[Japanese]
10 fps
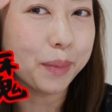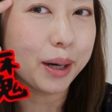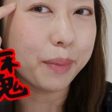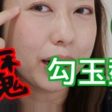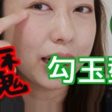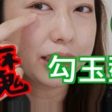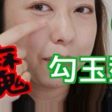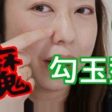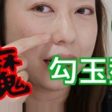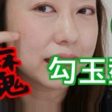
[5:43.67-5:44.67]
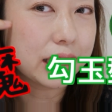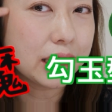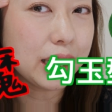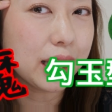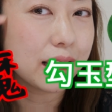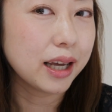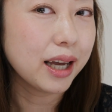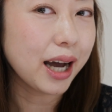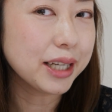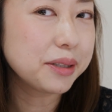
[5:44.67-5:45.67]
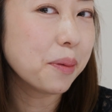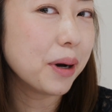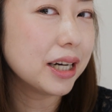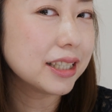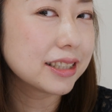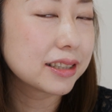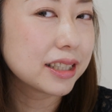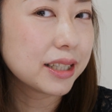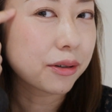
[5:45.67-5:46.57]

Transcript: ま、まがたま型に入ってます。